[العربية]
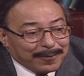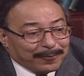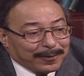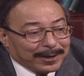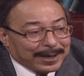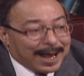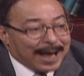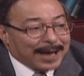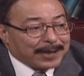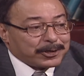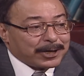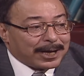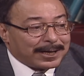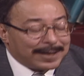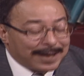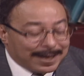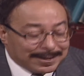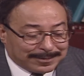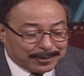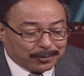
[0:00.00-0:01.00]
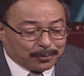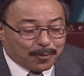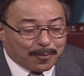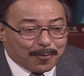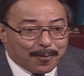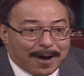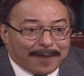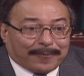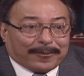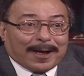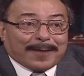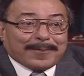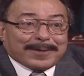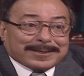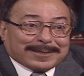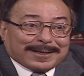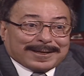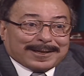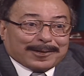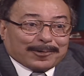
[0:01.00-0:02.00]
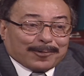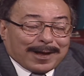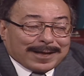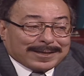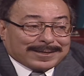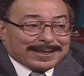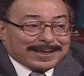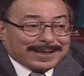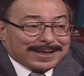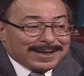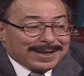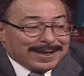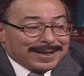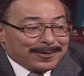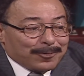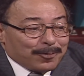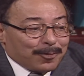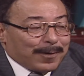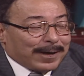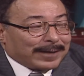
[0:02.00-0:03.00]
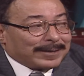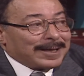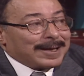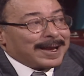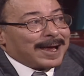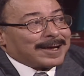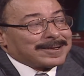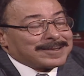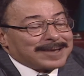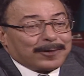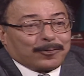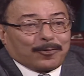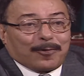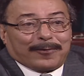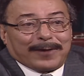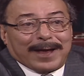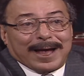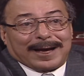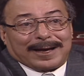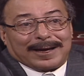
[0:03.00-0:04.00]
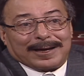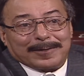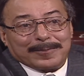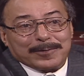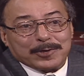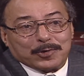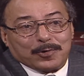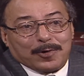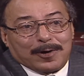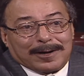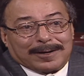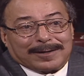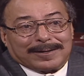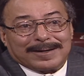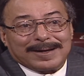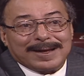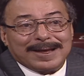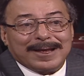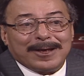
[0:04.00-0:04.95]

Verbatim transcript: فانا اخشى اني اديكم موافقه مثلا دلوقتي وبعدين اخذلكم في اخر المشوار